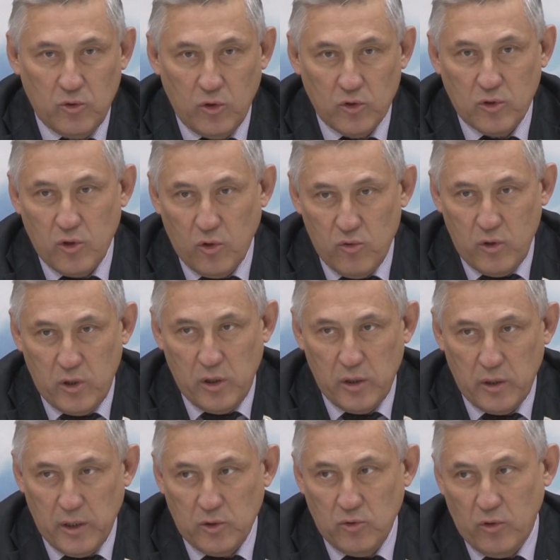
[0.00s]
Тот
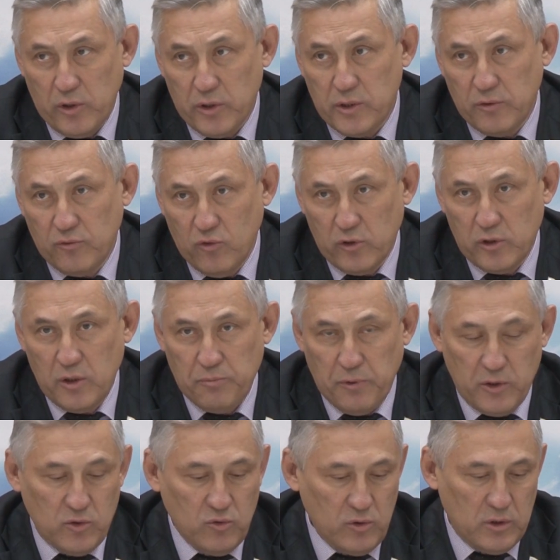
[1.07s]
круг, который сегодня
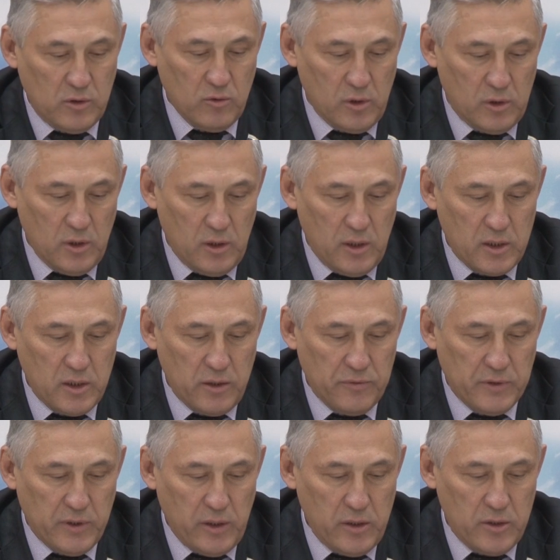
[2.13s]
присутствует на нашей
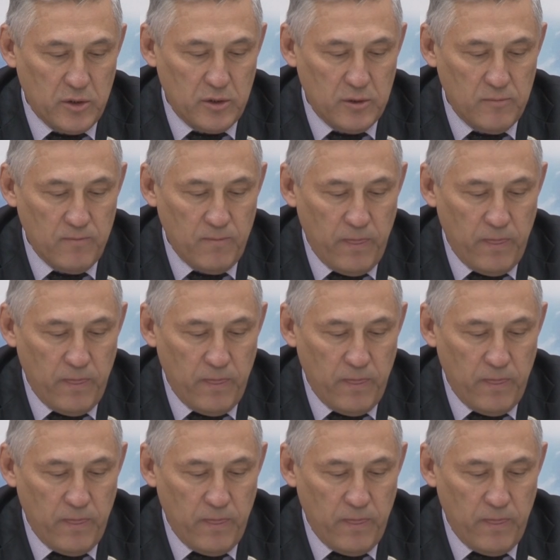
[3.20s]
встрече,